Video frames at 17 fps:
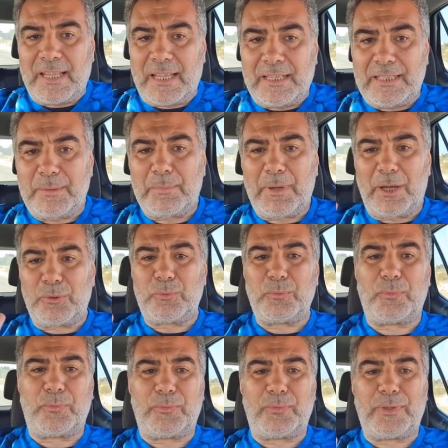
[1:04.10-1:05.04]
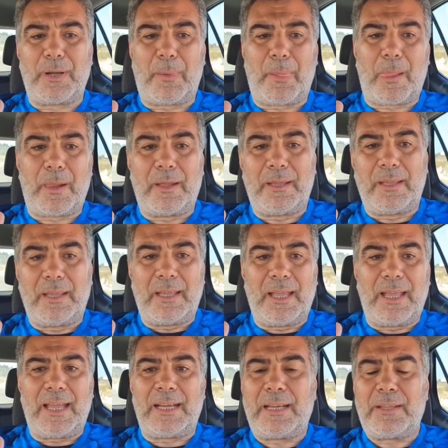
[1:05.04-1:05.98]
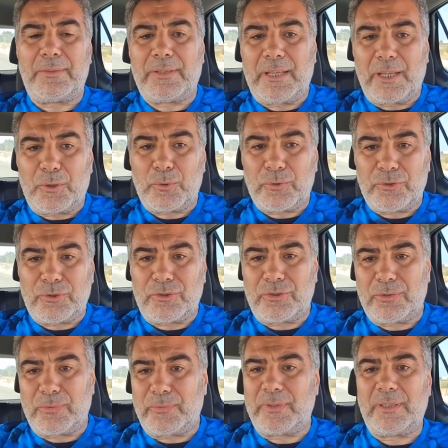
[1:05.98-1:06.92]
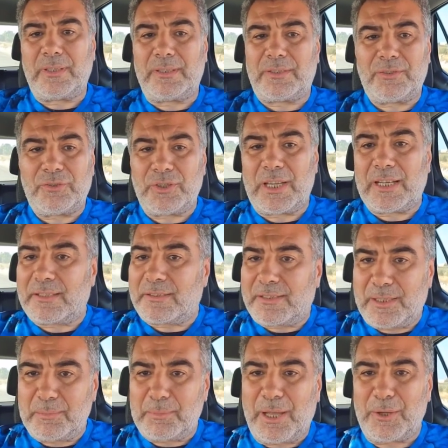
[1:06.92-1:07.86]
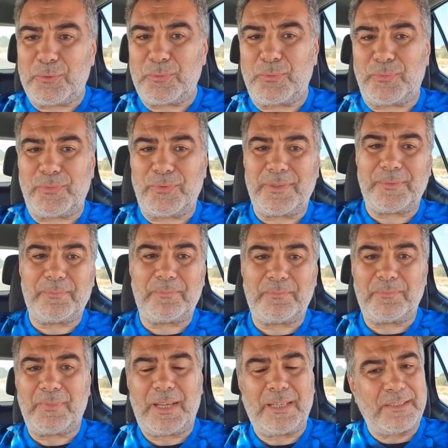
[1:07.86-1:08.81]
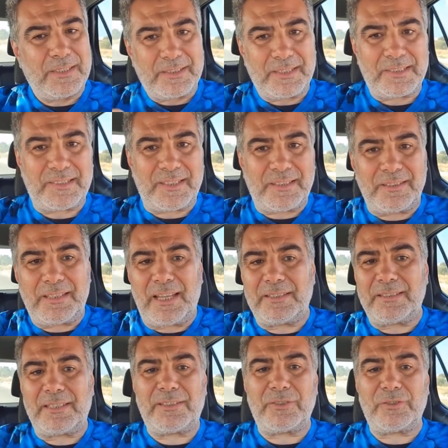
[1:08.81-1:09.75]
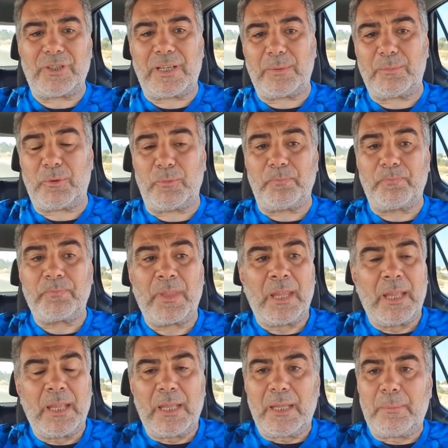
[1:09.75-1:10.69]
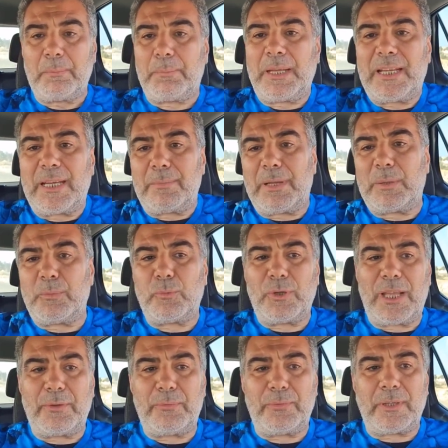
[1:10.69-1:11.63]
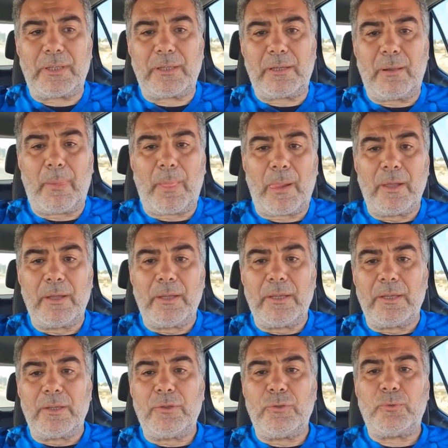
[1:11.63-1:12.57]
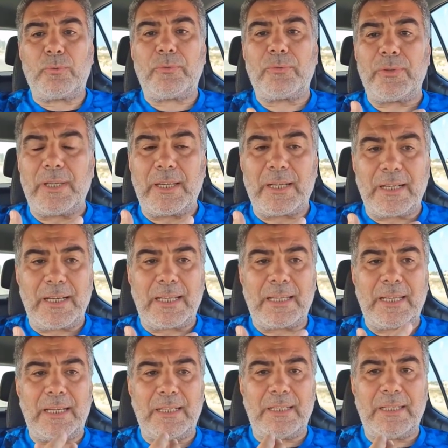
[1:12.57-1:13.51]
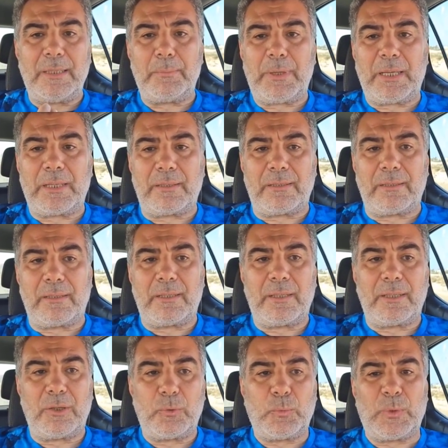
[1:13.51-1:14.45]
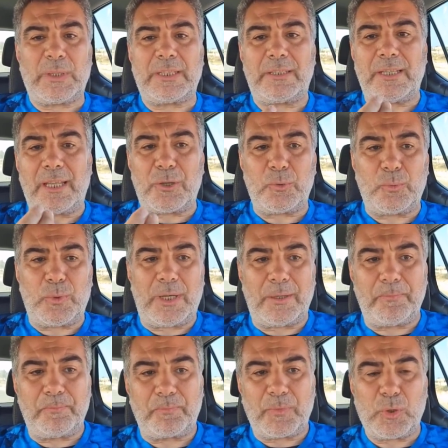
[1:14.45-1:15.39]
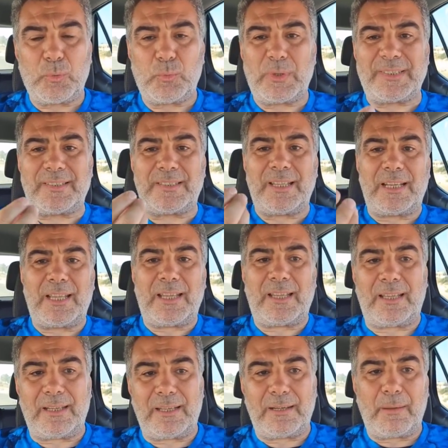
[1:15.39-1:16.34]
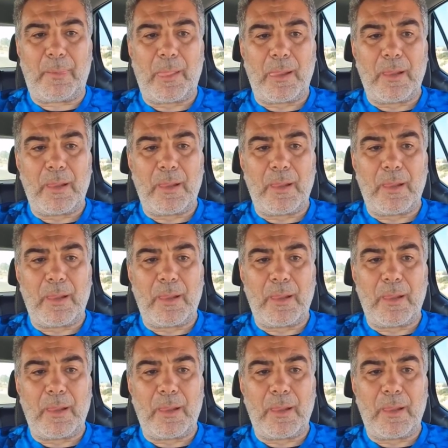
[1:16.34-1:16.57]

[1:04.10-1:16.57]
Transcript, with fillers: الزاني معروف الذي يغش في تجارته معروف أنت تستطيع أن تتجنبه بينما المنافق يظهر لك الإيمان والتقوى والصلاح